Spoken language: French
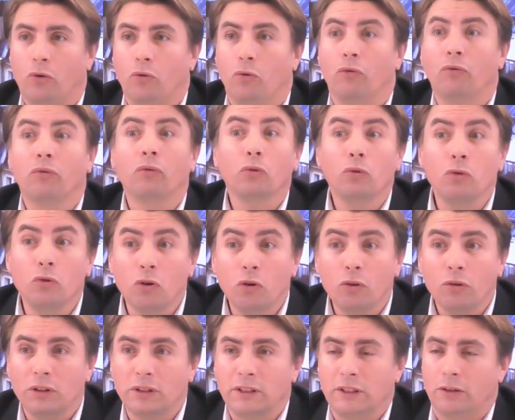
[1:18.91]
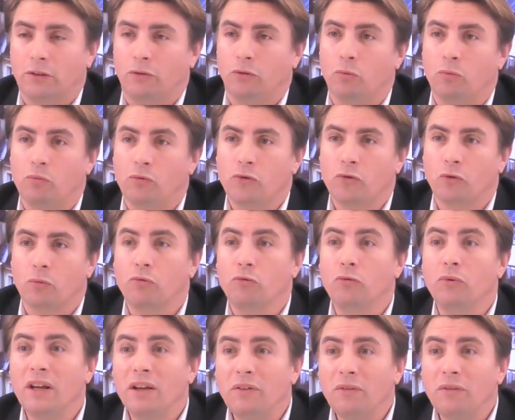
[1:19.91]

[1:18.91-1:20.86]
euh, frugaux, de plus en plus